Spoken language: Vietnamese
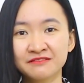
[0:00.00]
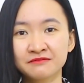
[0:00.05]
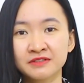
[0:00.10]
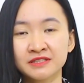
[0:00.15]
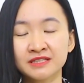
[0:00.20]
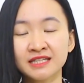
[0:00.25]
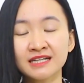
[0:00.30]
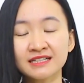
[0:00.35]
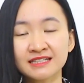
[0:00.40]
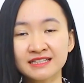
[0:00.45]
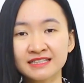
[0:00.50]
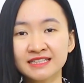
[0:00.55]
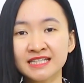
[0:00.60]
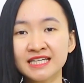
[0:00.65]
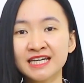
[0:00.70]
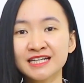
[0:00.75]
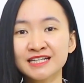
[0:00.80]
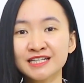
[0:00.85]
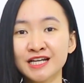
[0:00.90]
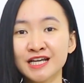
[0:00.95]
Và tất
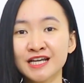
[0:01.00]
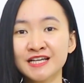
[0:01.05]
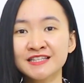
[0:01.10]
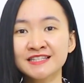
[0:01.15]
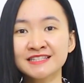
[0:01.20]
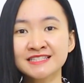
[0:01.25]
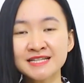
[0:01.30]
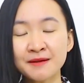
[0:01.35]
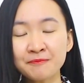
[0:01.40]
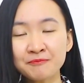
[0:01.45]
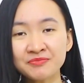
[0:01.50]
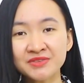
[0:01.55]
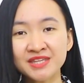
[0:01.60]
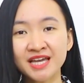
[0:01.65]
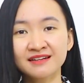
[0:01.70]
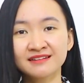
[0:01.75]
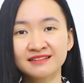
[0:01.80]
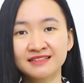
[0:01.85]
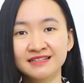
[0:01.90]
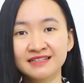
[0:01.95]
nhiên chấp
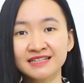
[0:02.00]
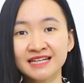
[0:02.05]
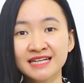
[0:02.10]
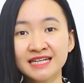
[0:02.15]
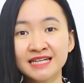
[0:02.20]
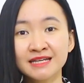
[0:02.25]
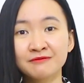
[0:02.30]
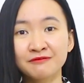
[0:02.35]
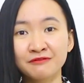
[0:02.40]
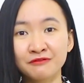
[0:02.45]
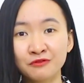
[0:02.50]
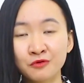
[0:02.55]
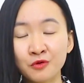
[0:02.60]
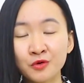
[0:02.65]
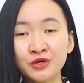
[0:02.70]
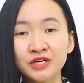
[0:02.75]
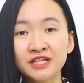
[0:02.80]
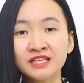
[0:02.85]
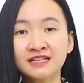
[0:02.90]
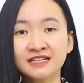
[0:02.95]
nhận những cái niềm
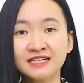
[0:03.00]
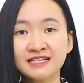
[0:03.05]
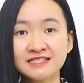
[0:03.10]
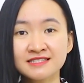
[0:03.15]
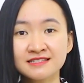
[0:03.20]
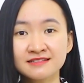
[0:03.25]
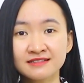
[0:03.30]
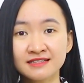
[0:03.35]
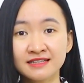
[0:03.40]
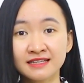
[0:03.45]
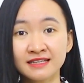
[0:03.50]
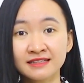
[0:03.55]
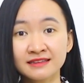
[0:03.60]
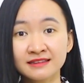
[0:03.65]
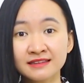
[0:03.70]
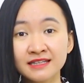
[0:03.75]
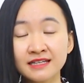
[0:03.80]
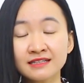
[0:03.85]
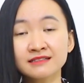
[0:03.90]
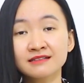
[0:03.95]
vui, những cái sự kiện
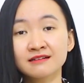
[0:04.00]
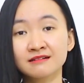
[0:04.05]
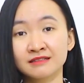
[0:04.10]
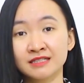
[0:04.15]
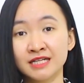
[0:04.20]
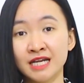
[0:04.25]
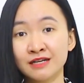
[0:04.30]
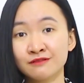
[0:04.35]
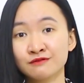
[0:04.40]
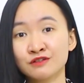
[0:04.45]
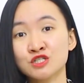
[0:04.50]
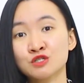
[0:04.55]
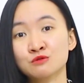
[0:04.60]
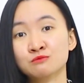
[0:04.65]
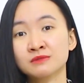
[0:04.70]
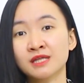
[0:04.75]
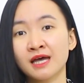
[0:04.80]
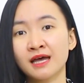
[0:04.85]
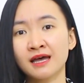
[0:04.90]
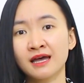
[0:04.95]
tích cực đến với
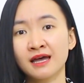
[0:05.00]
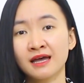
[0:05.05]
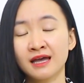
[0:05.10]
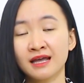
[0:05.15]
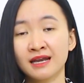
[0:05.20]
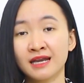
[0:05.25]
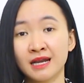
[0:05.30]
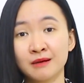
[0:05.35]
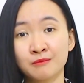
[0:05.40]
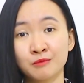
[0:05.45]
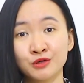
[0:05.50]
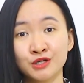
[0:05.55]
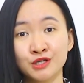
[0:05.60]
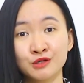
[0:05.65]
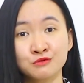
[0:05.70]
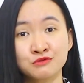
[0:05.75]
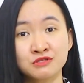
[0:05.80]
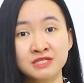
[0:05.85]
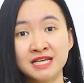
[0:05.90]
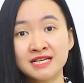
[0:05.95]
chúng ta là một
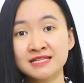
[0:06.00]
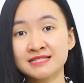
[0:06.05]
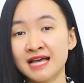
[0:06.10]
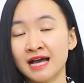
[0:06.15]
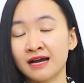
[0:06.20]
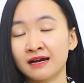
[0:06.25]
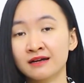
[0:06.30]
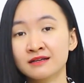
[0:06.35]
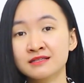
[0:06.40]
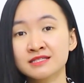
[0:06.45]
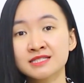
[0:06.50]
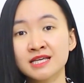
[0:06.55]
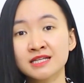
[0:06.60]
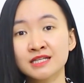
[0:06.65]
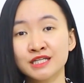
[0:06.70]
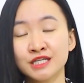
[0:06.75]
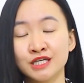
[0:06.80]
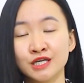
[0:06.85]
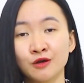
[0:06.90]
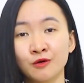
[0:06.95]
điều dễ dàng hơn
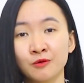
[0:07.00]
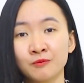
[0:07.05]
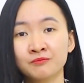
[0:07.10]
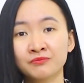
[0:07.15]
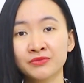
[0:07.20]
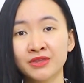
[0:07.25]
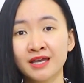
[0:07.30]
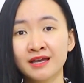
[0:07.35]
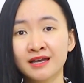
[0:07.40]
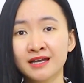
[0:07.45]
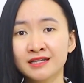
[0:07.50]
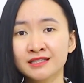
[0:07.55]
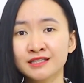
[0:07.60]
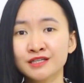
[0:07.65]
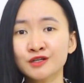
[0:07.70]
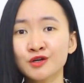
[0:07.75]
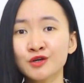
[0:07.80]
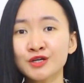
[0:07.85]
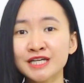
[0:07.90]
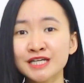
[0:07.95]
rất nhiều.
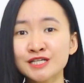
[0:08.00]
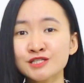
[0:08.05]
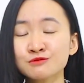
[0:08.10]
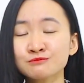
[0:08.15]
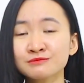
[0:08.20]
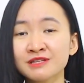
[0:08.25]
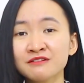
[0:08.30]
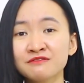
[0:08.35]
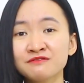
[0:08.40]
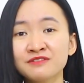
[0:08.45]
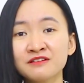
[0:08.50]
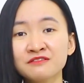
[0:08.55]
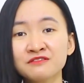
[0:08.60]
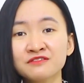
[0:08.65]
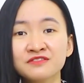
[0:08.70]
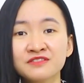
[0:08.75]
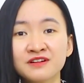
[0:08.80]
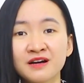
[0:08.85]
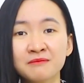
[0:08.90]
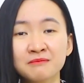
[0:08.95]
Nhưng đôi khi chúng ta vấn
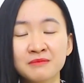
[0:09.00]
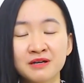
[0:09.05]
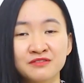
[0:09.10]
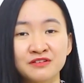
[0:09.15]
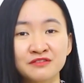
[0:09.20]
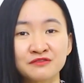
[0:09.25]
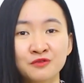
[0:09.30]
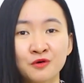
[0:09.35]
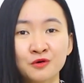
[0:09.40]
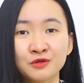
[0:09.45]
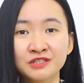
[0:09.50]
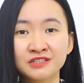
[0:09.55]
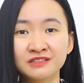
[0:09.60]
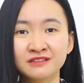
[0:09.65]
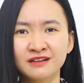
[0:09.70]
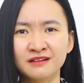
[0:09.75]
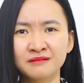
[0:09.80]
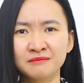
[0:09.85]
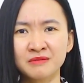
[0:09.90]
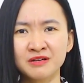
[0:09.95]
vương bởi vì vô
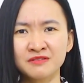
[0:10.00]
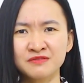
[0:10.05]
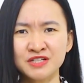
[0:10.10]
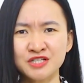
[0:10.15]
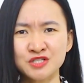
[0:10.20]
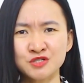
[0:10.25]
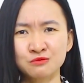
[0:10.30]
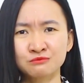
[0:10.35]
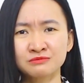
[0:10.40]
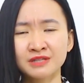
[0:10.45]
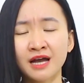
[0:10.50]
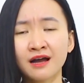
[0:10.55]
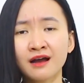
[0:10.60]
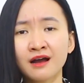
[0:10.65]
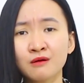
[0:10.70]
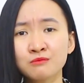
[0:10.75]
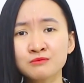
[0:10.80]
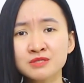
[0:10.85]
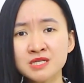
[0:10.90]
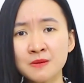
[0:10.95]
thường, bởi vì chúng ta
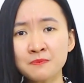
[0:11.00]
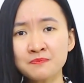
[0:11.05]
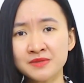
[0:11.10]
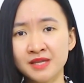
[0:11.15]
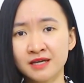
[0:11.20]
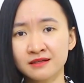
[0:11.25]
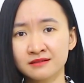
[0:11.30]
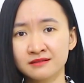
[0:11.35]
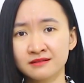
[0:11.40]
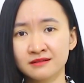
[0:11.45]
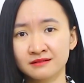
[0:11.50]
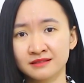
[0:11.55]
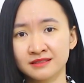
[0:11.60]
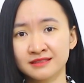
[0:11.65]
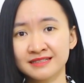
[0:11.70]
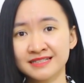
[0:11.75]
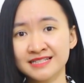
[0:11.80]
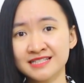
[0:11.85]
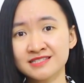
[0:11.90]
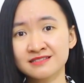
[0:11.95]
không chấp nhận được
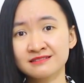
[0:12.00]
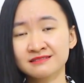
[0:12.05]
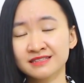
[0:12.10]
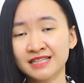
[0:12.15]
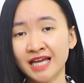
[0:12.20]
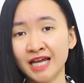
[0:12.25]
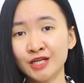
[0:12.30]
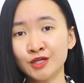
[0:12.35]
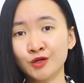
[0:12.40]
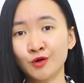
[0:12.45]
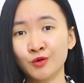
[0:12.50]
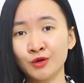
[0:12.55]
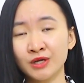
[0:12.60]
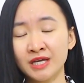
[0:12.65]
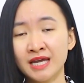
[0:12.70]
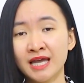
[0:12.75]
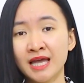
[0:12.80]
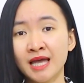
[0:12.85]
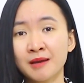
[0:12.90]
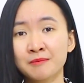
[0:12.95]
những cái sự thay đổi
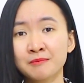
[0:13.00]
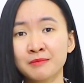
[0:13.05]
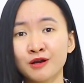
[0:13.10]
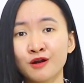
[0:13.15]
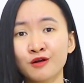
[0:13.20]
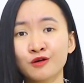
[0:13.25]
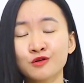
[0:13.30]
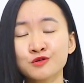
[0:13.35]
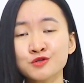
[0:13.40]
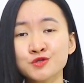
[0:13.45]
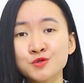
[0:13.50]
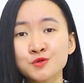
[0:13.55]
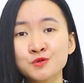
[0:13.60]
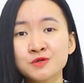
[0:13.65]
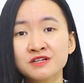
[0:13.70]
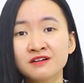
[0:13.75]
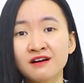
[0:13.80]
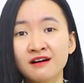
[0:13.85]
mà nó có xu